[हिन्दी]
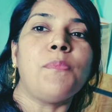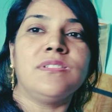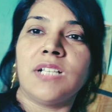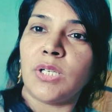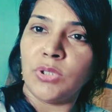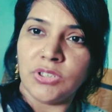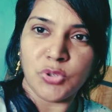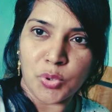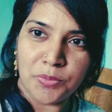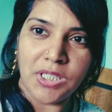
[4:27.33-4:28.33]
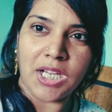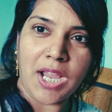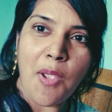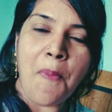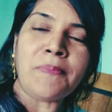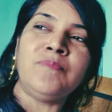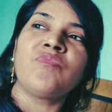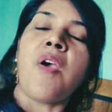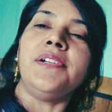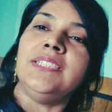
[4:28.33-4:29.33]
पिज़्ज़ा रोटी जो भी है
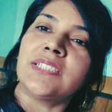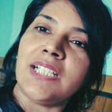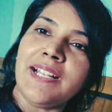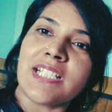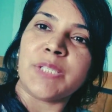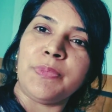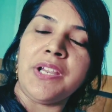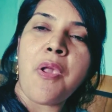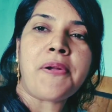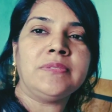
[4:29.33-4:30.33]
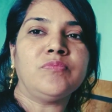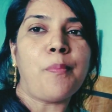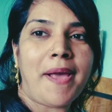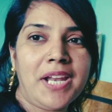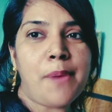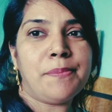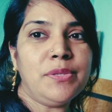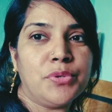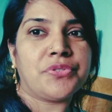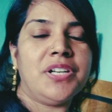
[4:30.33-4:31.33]
इसकी रेसिपी मैंने
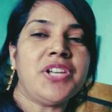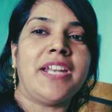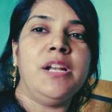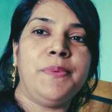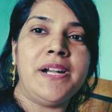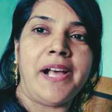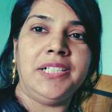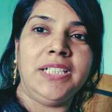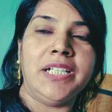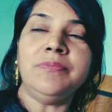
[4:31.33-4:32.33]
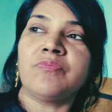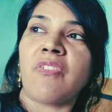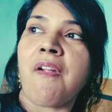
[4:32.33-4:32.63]
अपने दूसरे चैनल पर डाली है